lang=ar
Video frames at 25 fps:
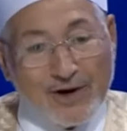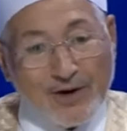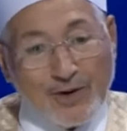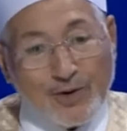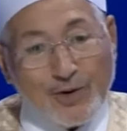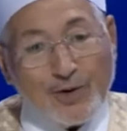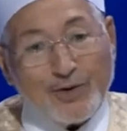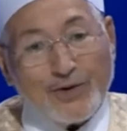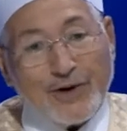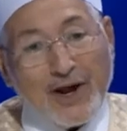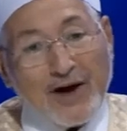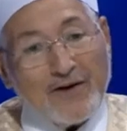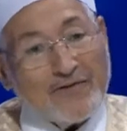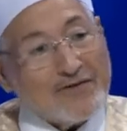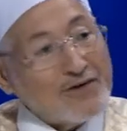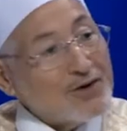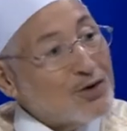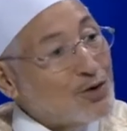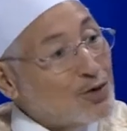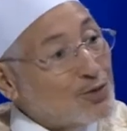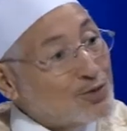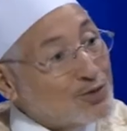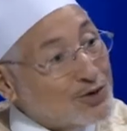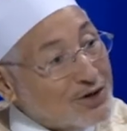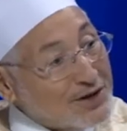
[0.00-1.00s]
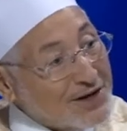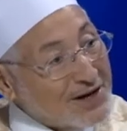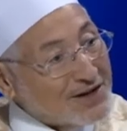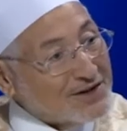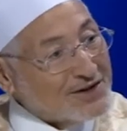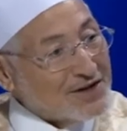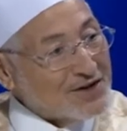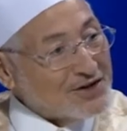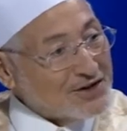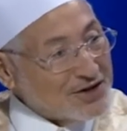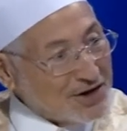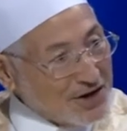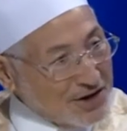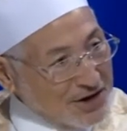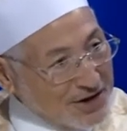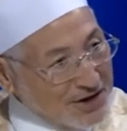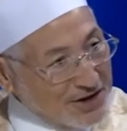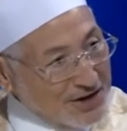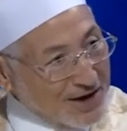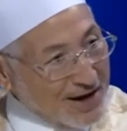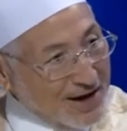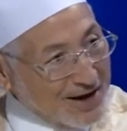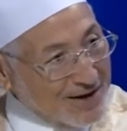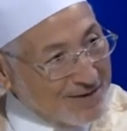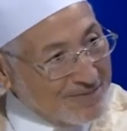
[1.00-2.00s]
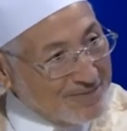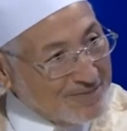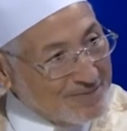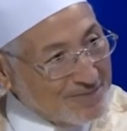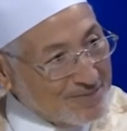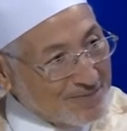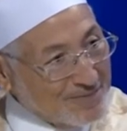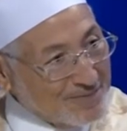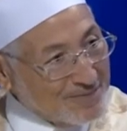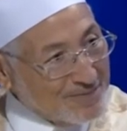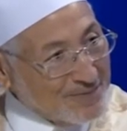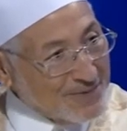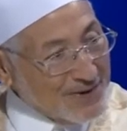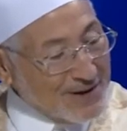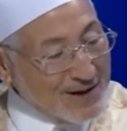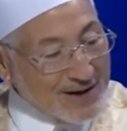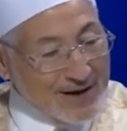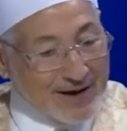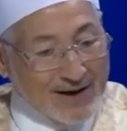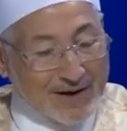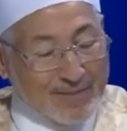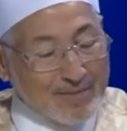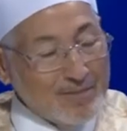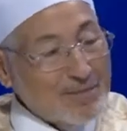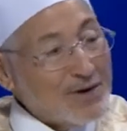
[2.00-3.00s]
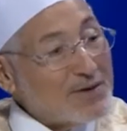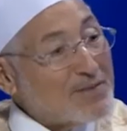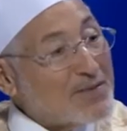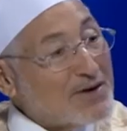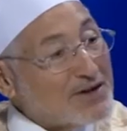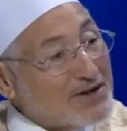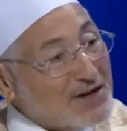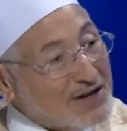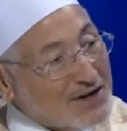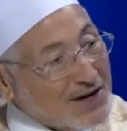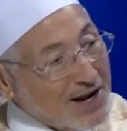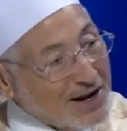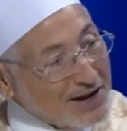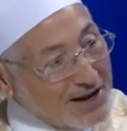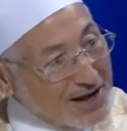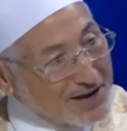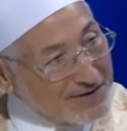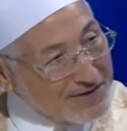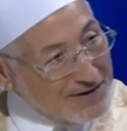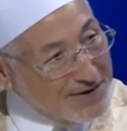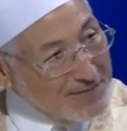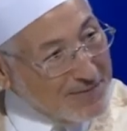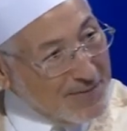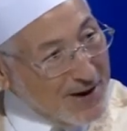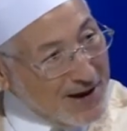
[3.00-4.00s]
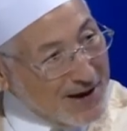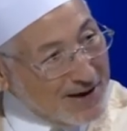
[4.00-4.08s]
كنا في امسيه شعريه بالمدينة القديمة